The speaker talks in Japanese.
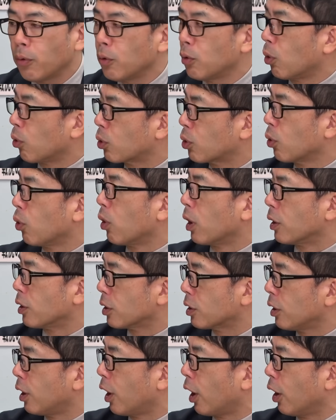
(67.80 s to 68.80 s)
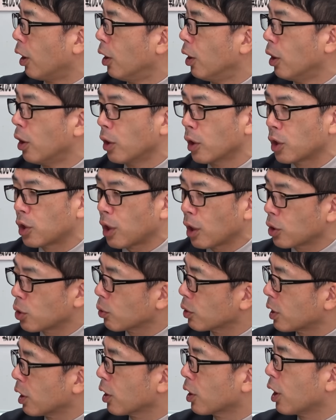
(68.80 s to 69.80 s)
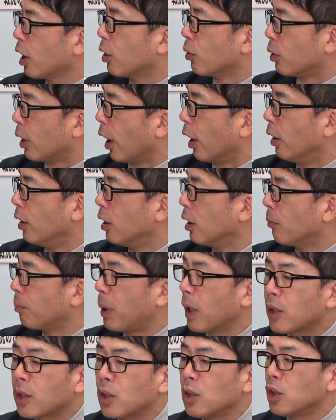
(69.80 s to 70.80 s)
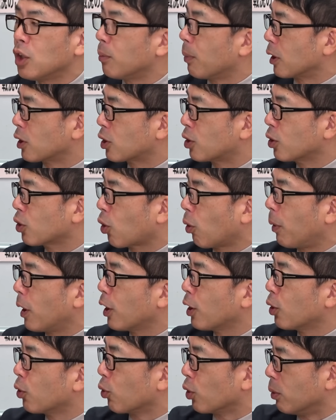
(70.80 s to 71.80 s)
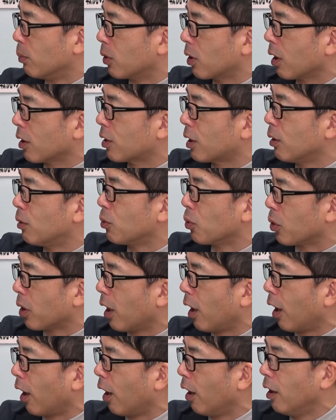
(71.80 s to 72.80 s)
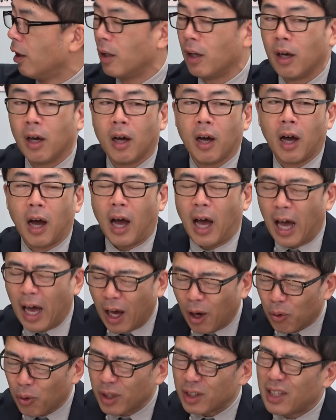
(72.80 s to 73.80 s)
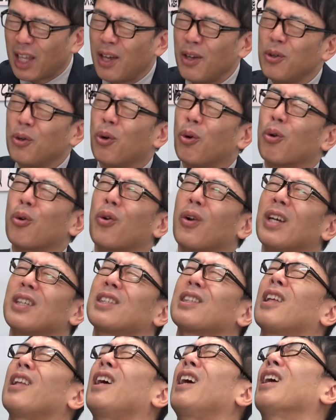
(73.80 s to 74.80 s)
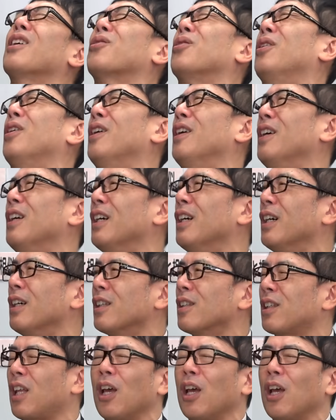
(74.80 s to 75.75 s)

風ろくごうがですね北朝鮮経由で北京に今吸い込まれるように向かっているので、ああこれ天を怒らせたなと、